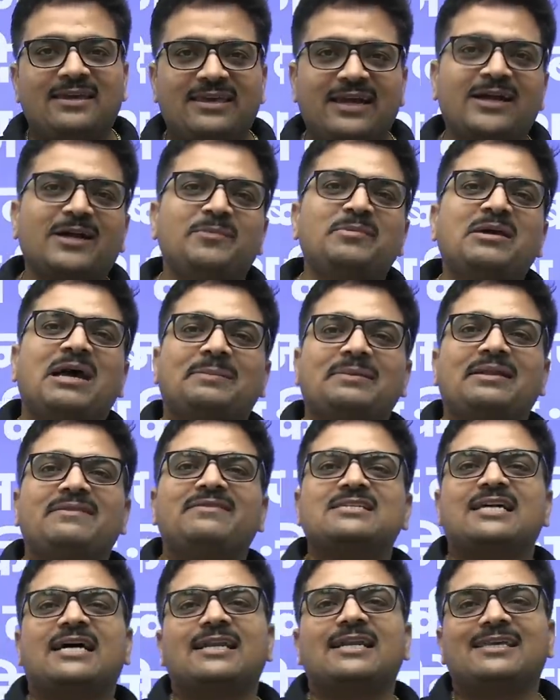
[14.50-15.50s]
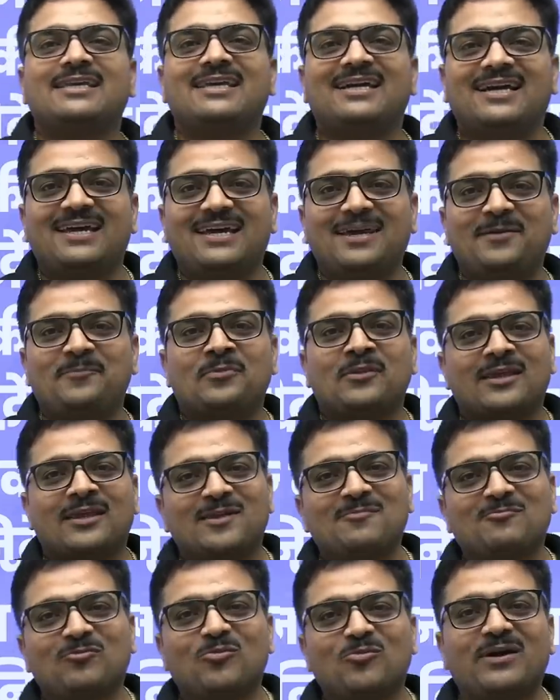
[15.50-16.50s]
क्या कभी आपने विचार किया है
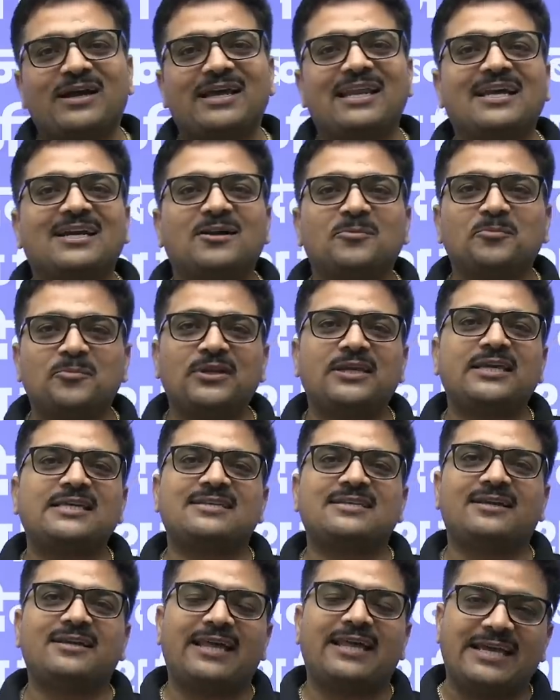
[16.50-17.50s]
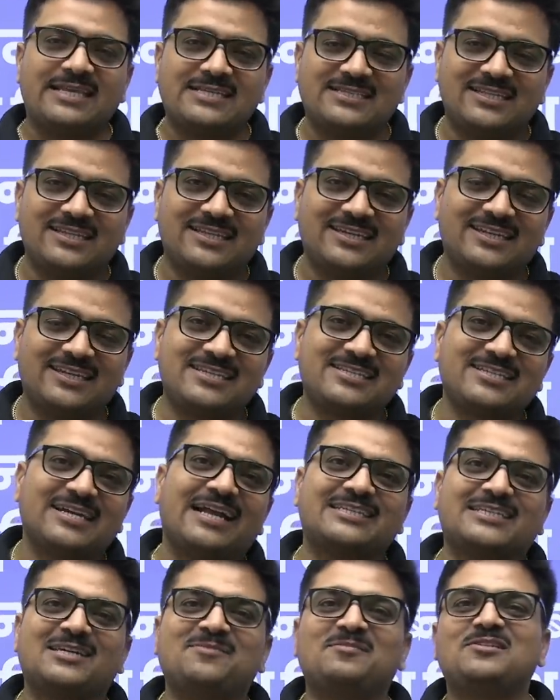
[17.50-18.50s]
कि मोबाइल कंपनी इस 28 दिन के
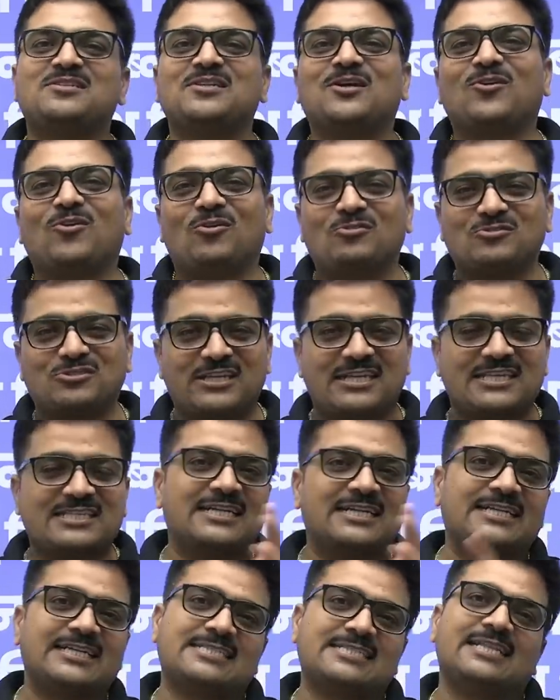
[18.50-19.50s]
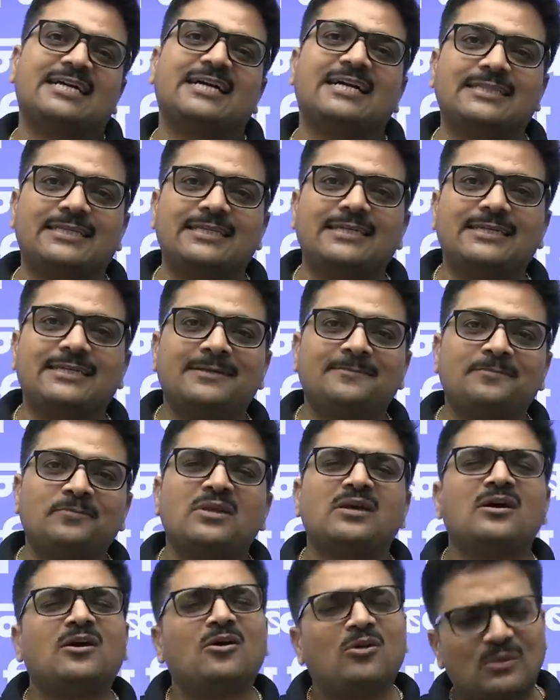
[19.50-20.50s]
रिचार्ज के पीछे कौन सी स्टेटिक्स लगाती हैं
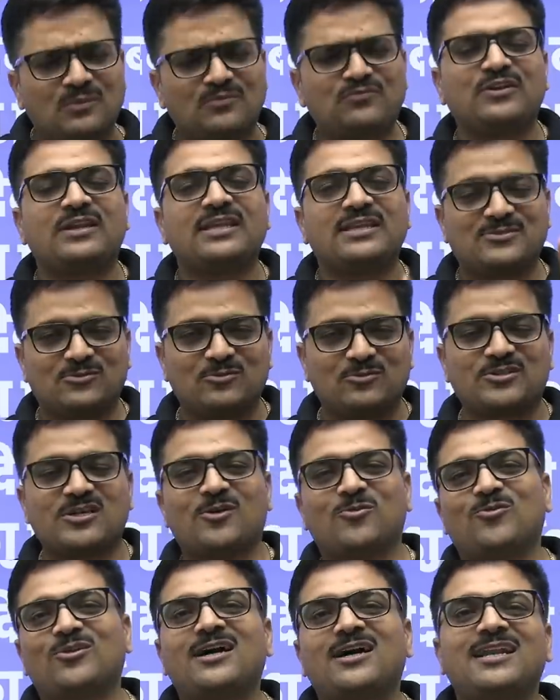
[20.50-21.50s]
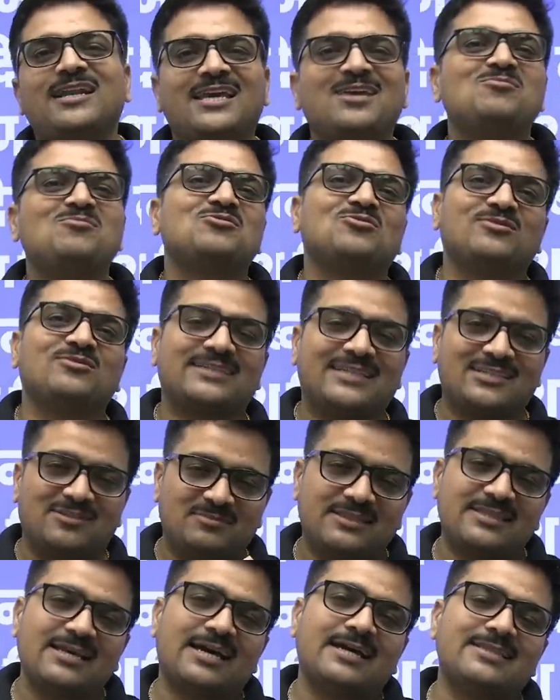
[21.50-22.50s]
होपफुली सोचा होगा नहीं भी सोचा है तो
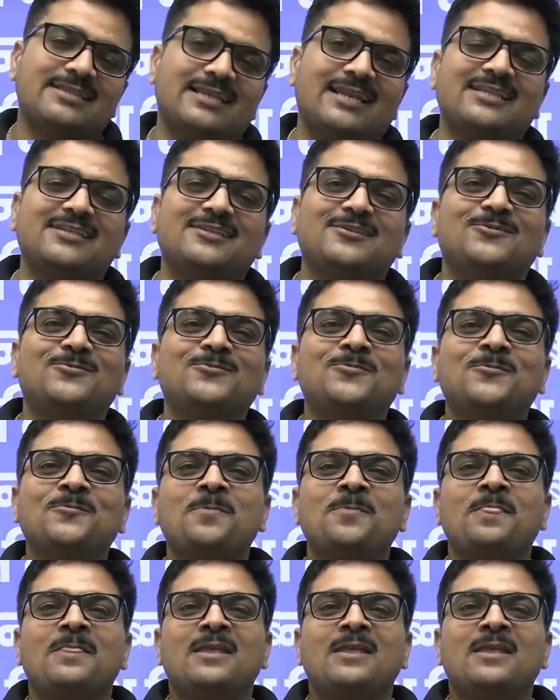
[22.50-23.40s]
मैं ध्यान दिला देता हूँ